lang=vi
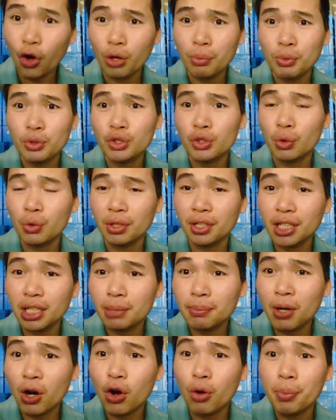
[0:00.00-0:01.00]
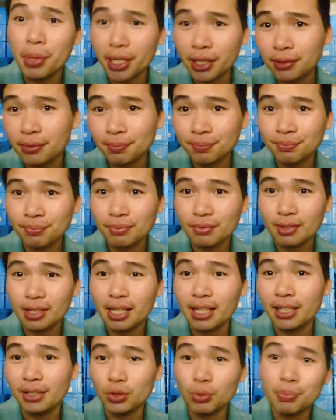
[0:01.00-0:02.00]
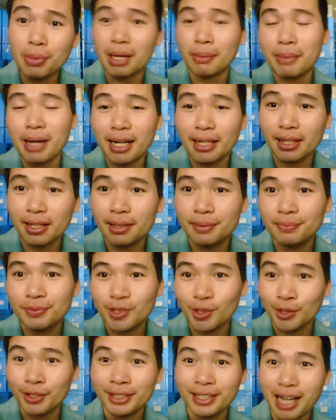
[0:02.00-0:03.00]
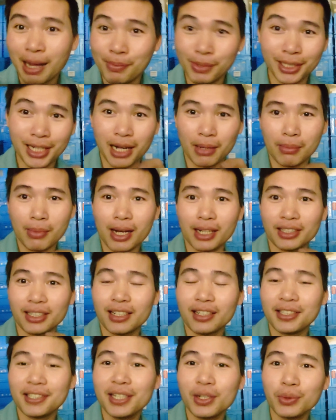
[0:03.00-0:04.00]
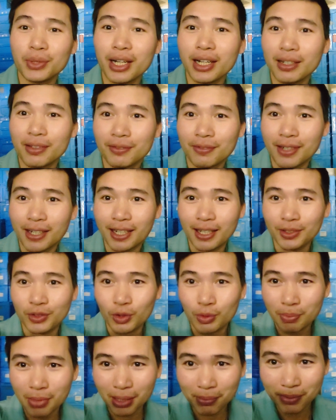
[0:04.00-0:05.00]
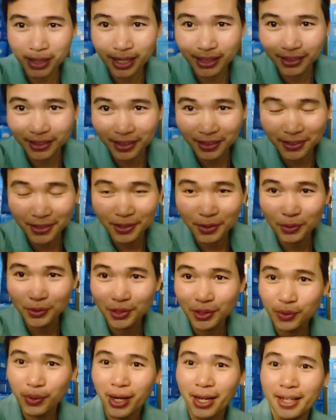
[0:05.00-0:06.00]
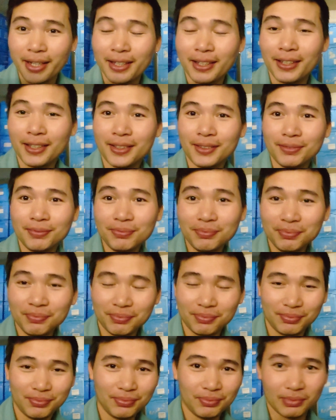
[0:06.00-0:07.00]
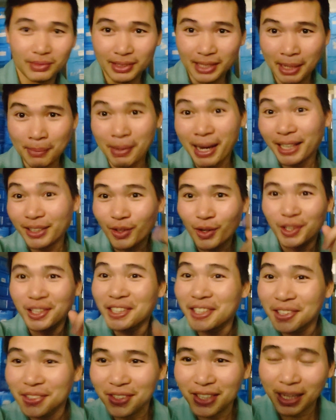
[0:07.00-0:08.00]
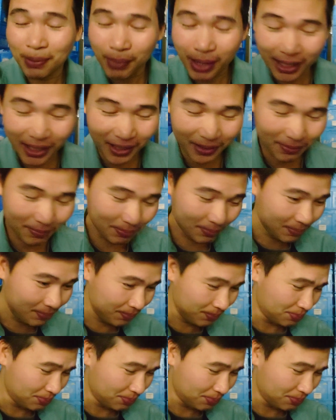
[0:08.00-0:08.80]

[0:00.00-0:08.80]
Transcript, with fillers: hỏi một số người mà họ biết để giúp các bạn ha. Rồi, cảm ơn các bạn rất là nhiều nhé và chúc các bạn thật nhiều sức khỏe. Ngày mai có lương rồi các bạn ạ.